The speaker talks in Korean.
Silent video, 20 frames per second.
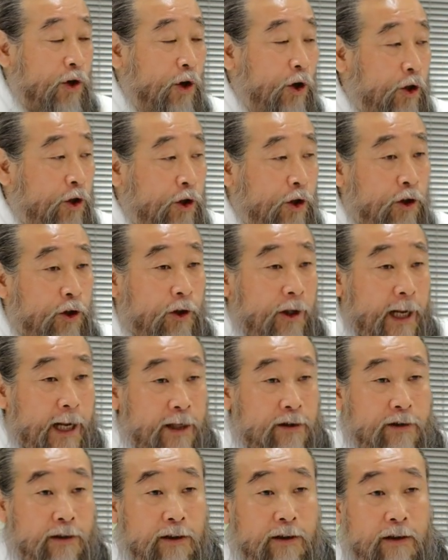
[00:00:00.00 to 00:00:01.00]
의견을
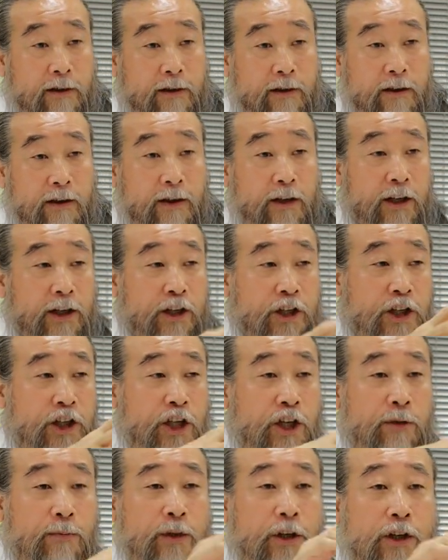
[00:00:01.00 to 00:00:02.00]
내서
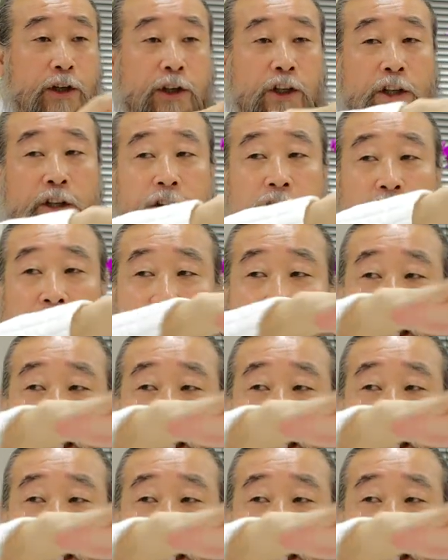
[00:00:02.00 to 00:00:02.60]
힘이 이렇게